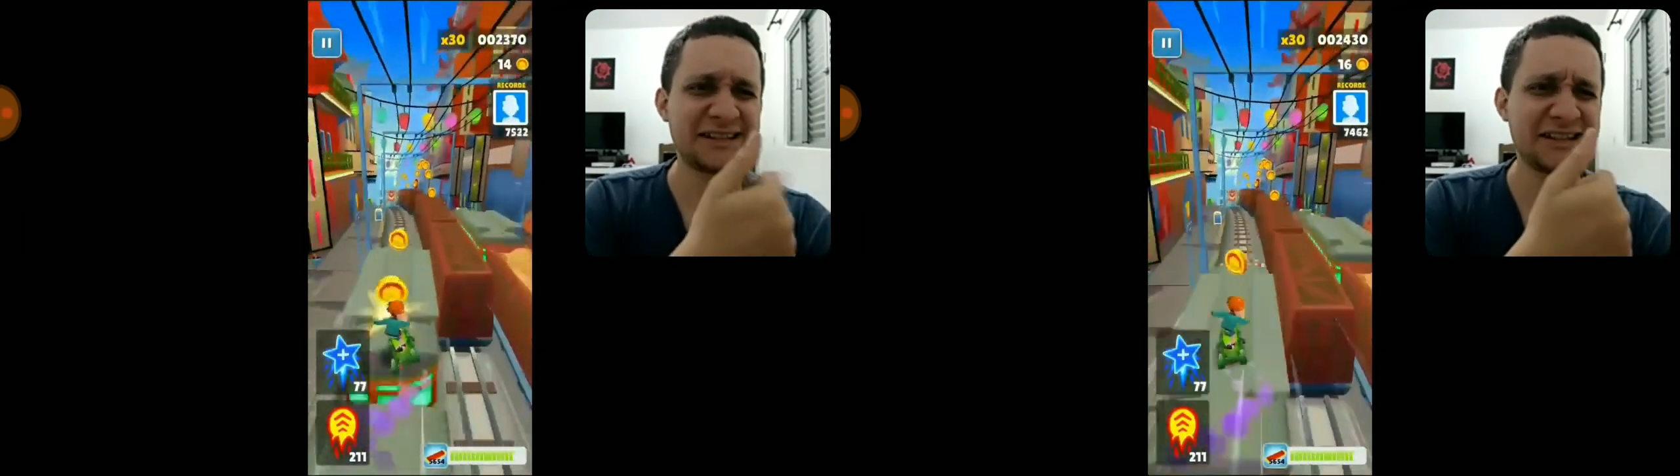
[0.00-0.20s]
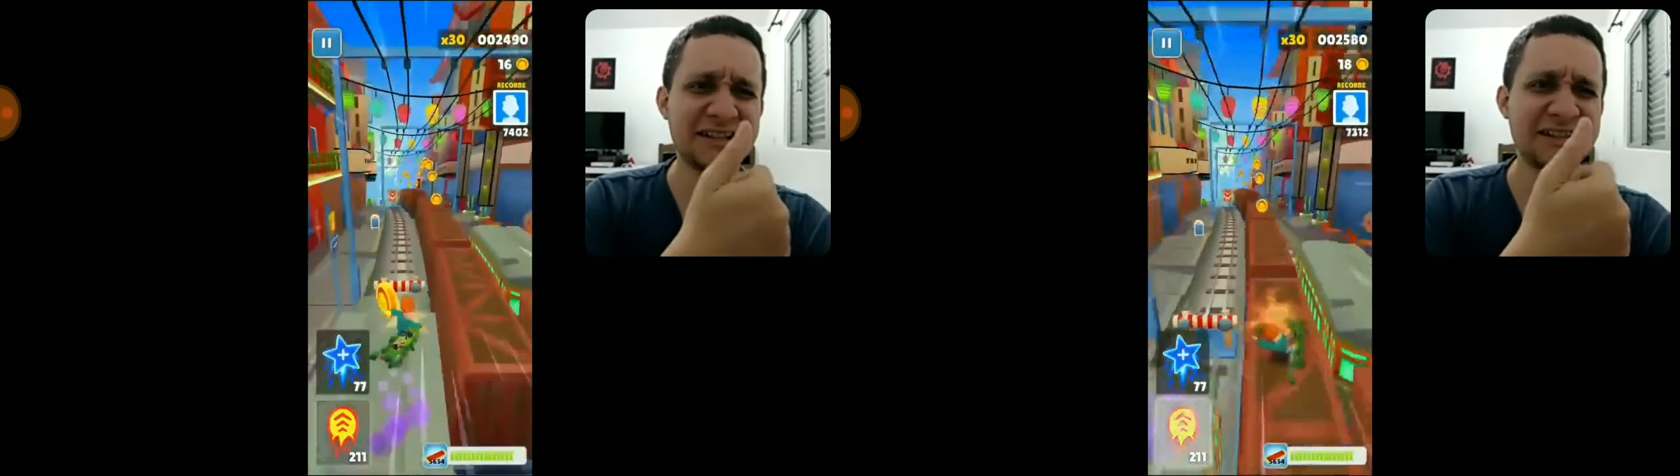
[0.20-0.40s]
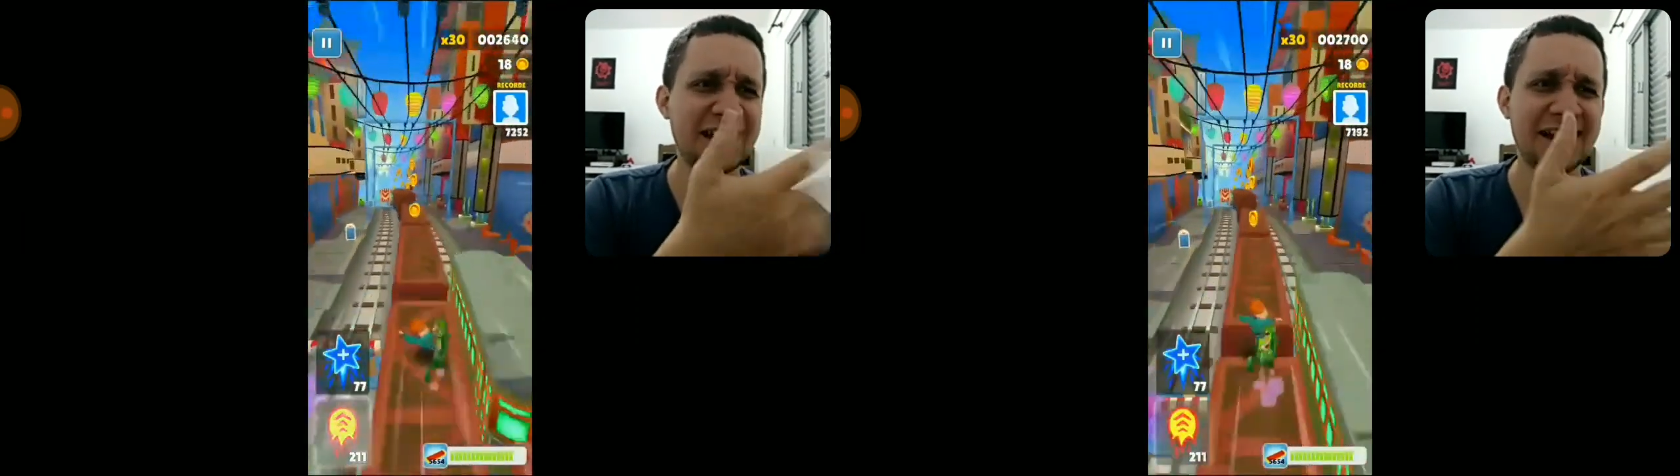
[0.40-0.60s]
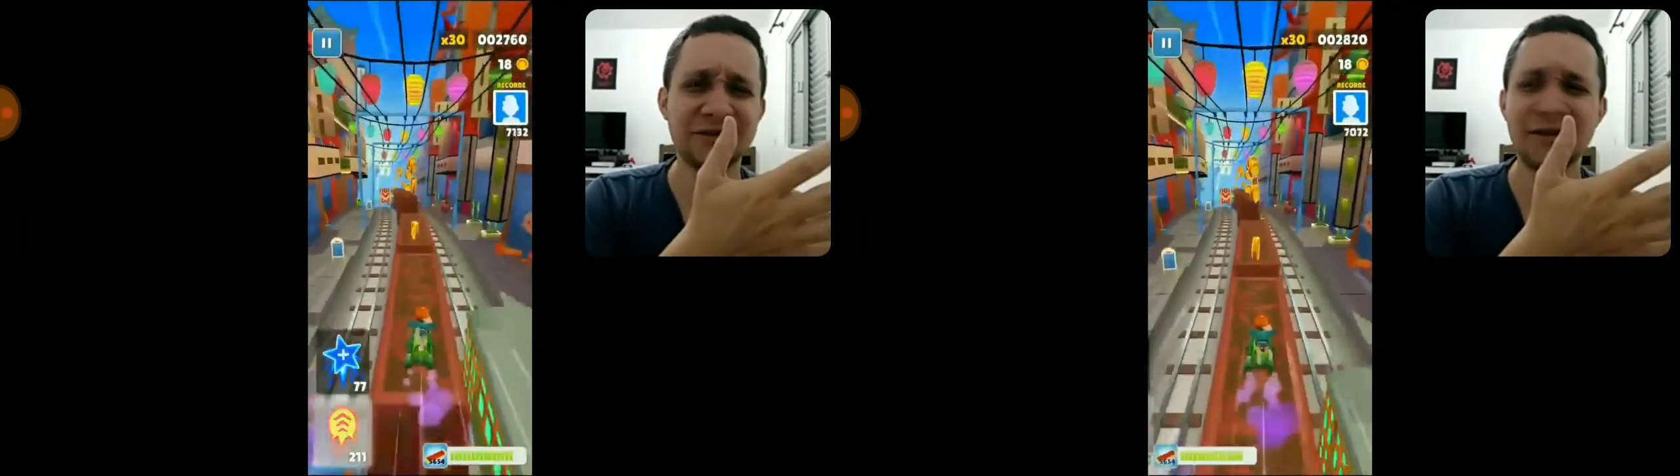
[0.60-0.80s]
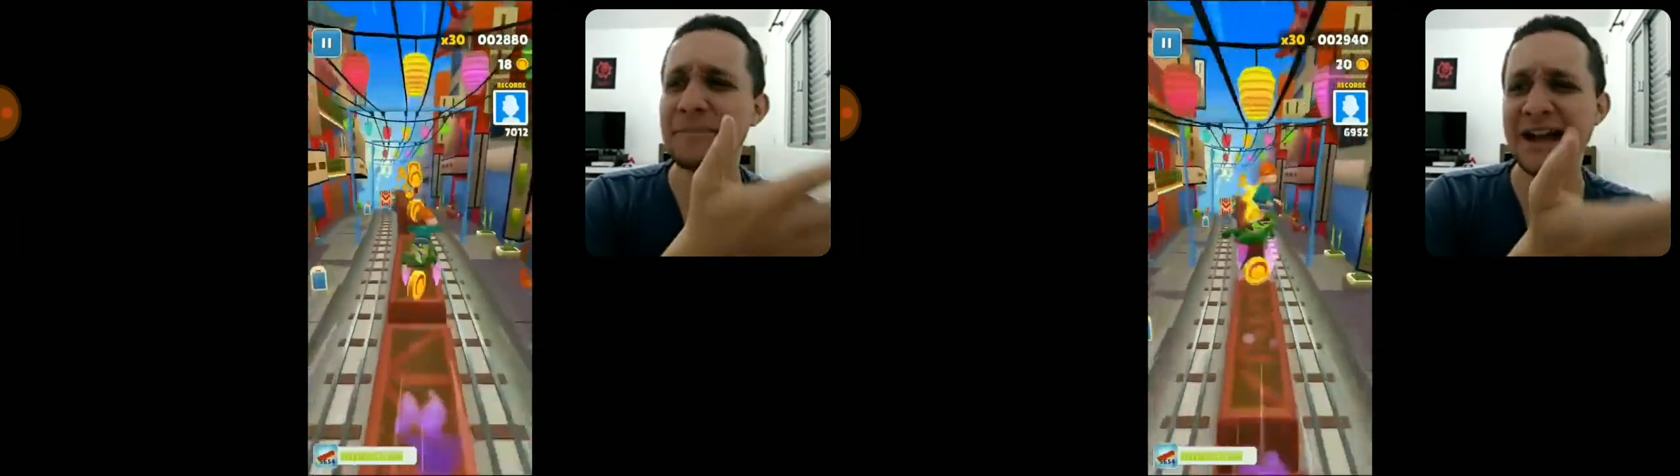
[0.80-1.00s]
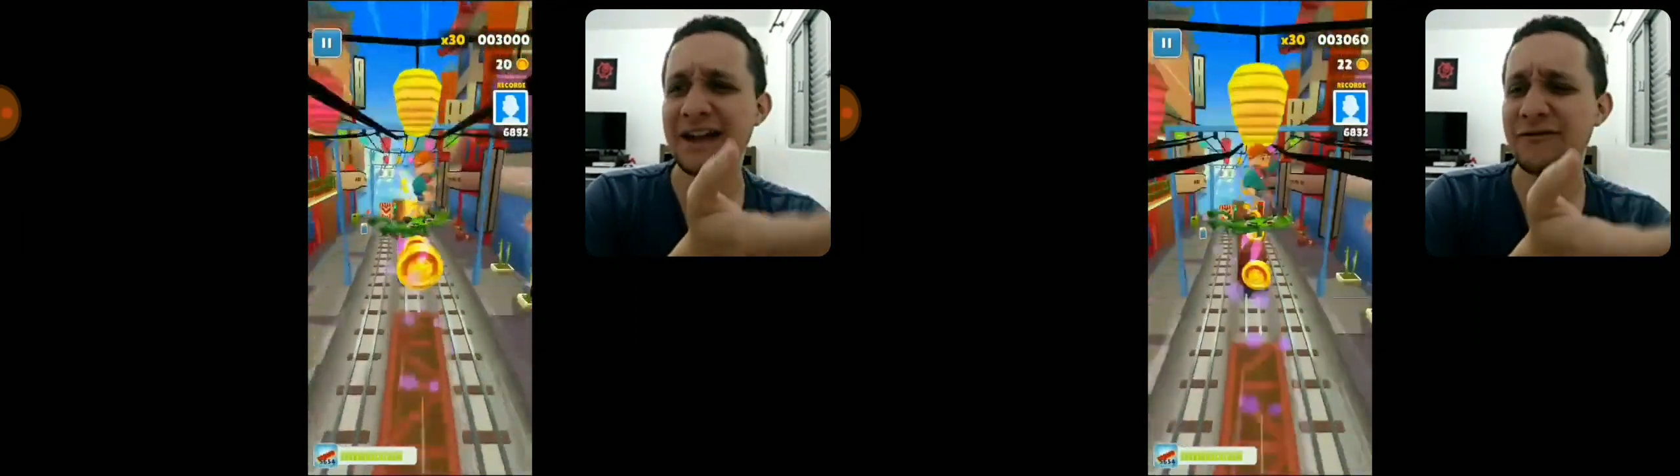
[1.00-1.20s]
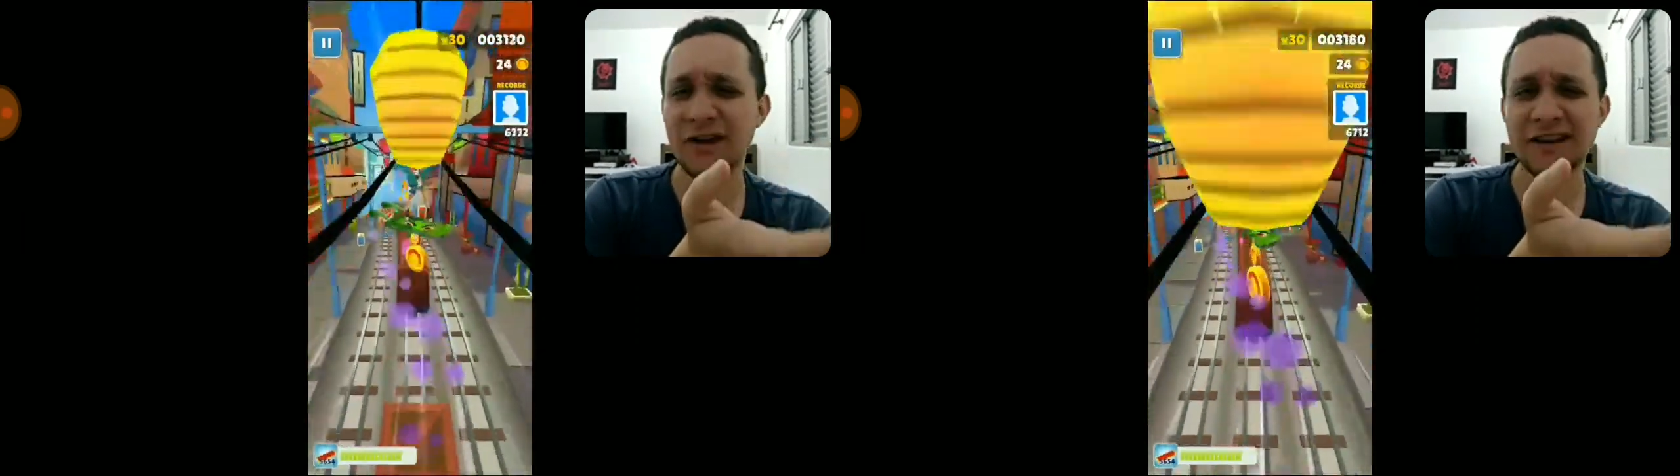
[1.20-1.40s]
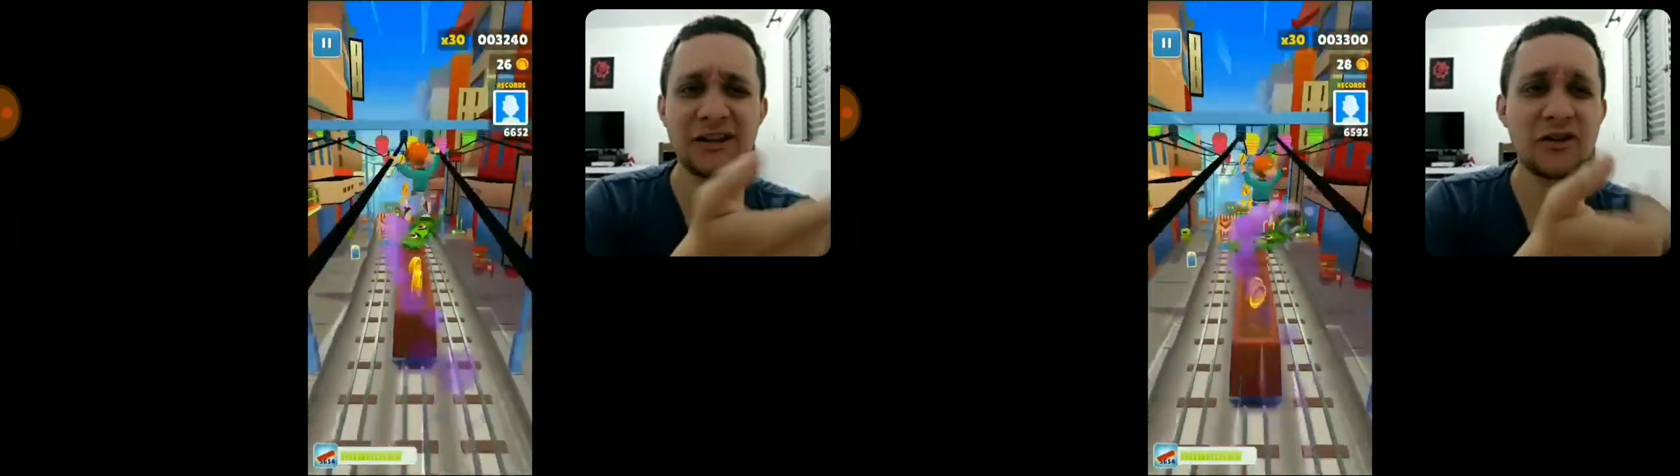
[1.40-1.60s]
tinha instalado o APK
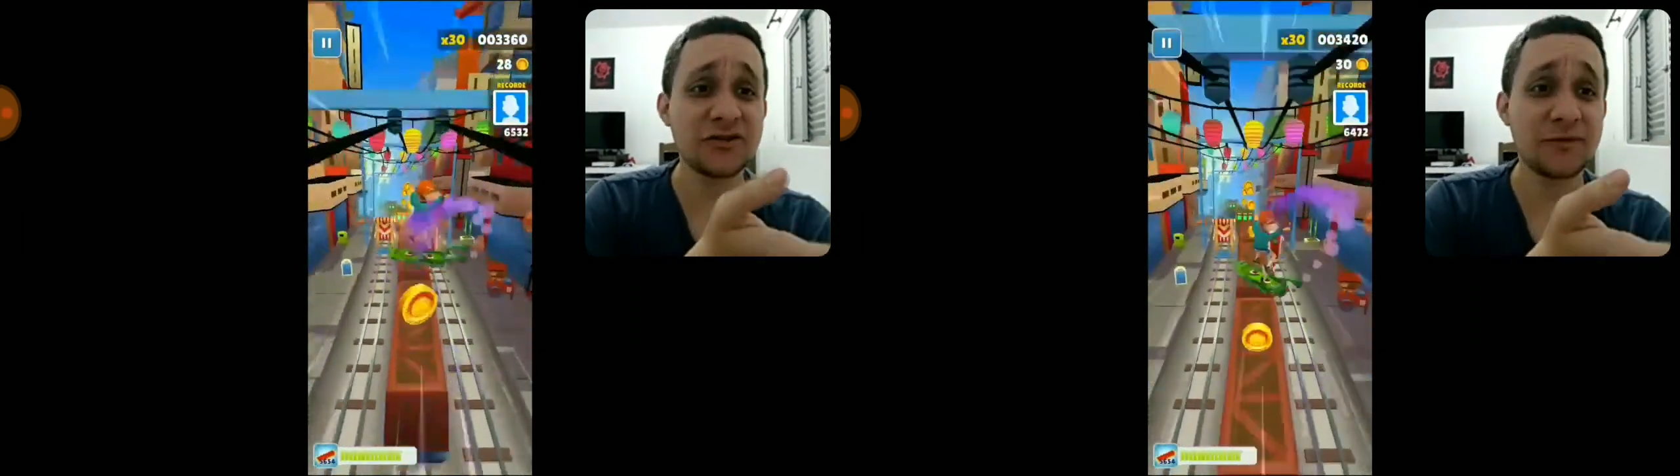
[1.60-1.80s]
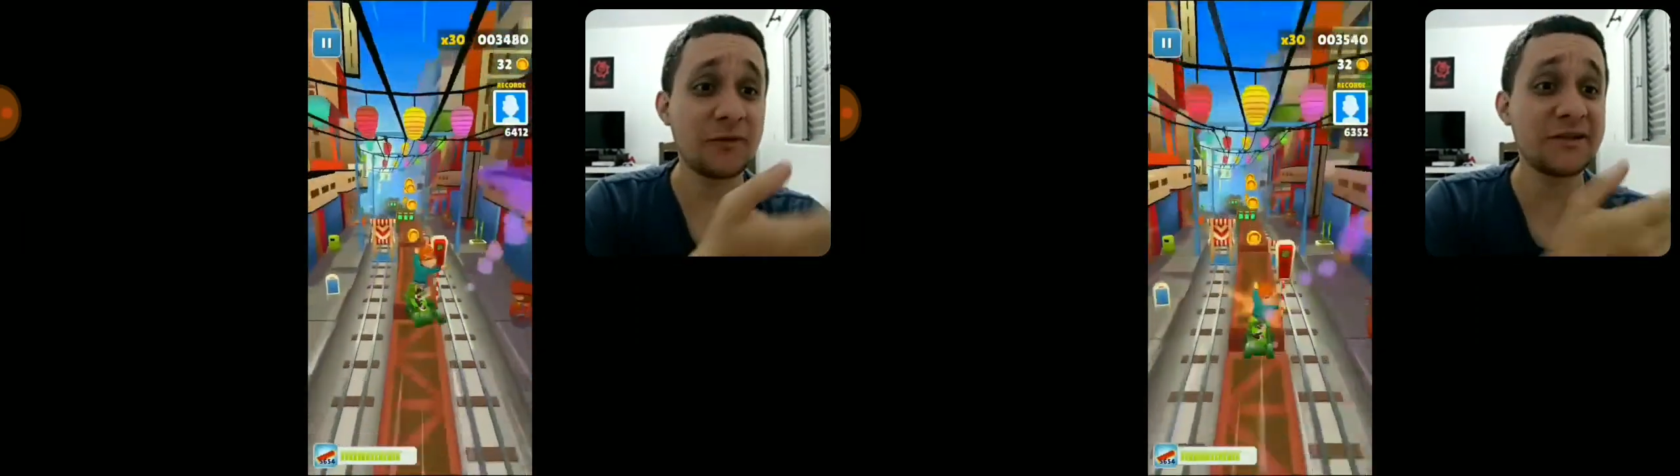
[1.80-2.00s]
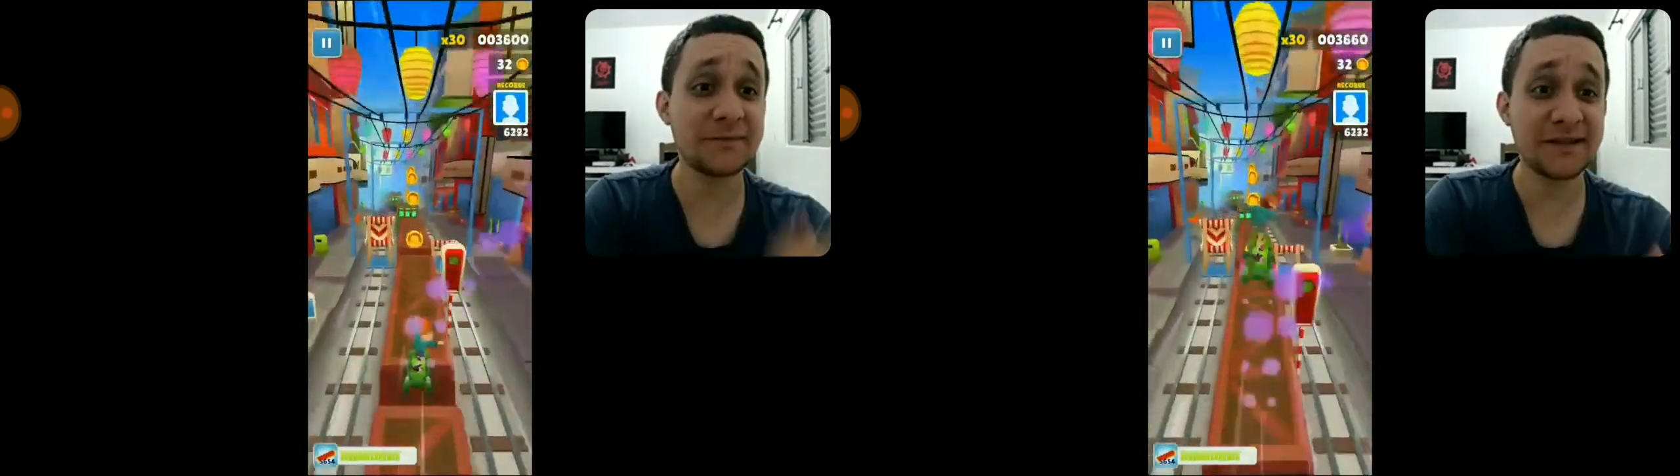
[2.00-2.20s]
fora da loja, alguma coisa,